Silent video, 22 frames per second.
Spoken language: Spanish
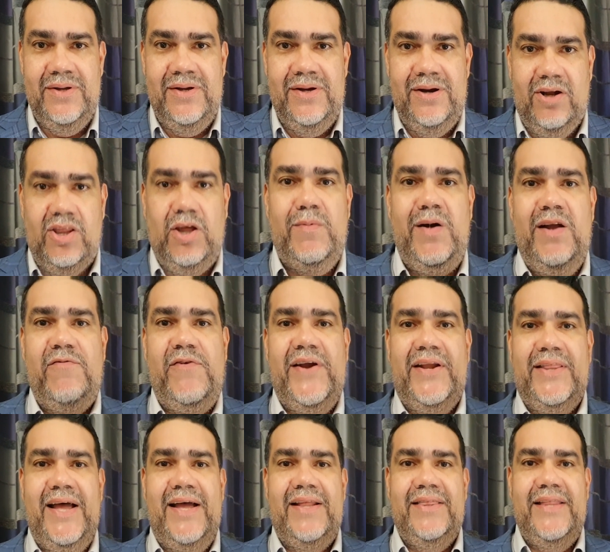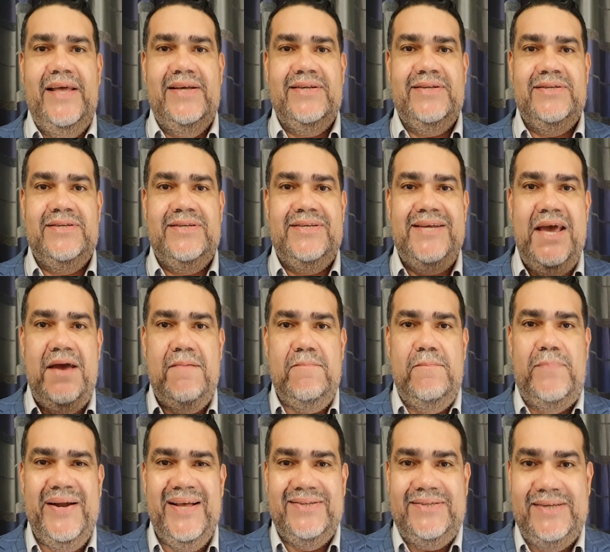Robert Fernández
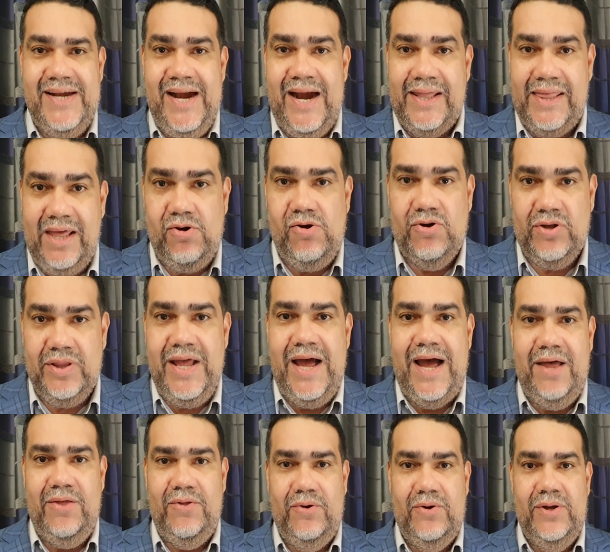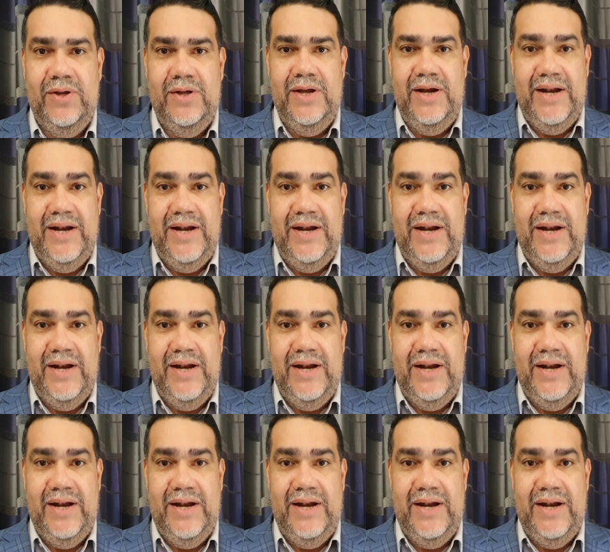siempre será recordado.